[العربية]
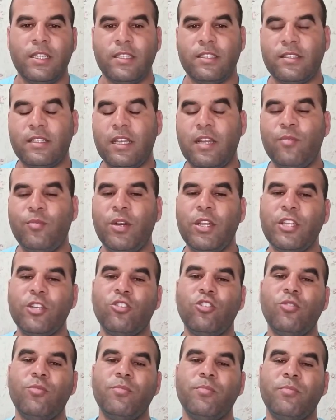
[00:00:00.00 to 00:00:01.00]
السلام
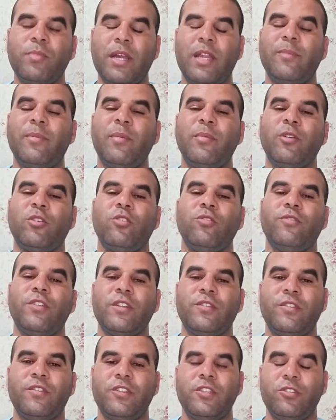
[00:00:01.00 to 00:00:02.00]
عليكم مرحبا بكم في
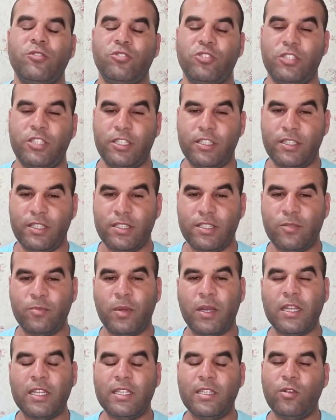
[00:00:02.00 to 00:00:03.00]
هذا الفيديو جديد
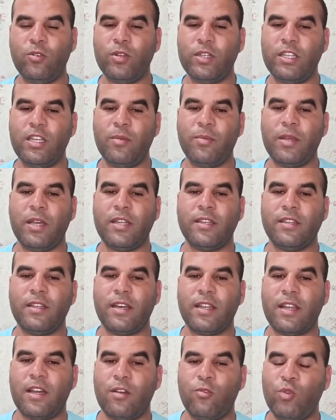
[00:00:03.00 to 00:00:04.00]
سبق لنا وقلنا بان
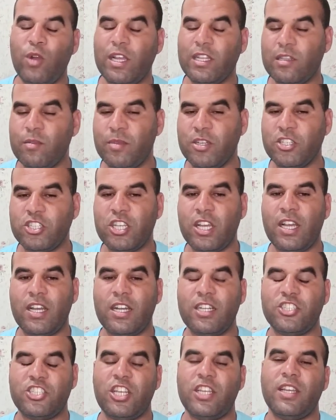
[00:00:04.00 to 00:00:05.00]
راه واحد
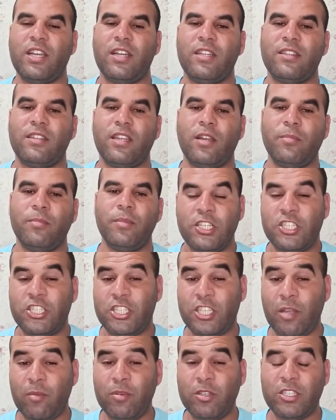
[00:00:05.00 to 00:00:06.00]
المجاعه جايه غضرب
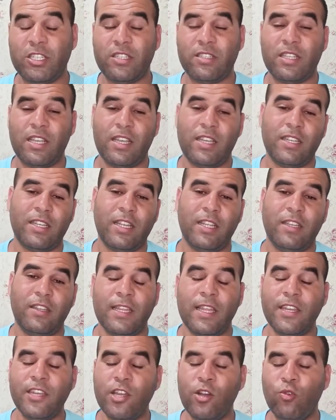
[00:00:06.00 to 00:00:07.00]
الشعب الجزائري
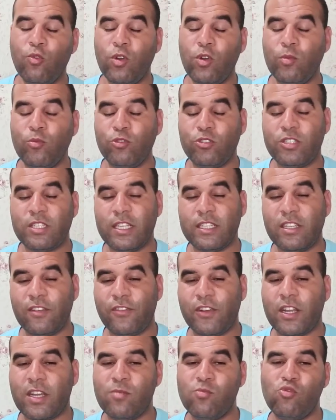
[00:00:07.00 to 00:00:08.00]
لانه هو المستهدف
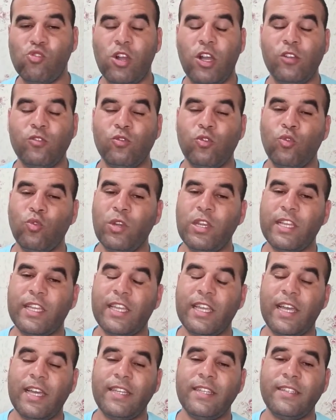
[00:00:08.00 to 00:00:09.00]
رقم واحد وهو اللي
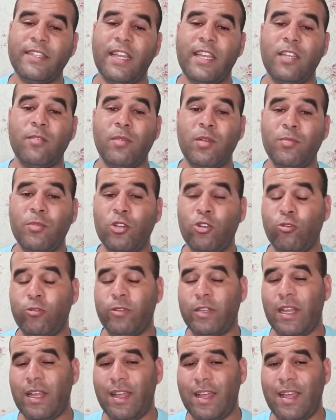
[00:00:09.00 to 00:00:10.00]
كيعاني دائما من
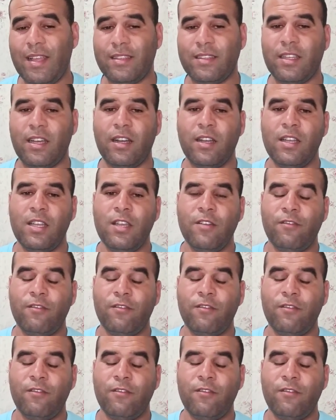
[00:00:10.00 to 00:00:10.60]
ندره حاده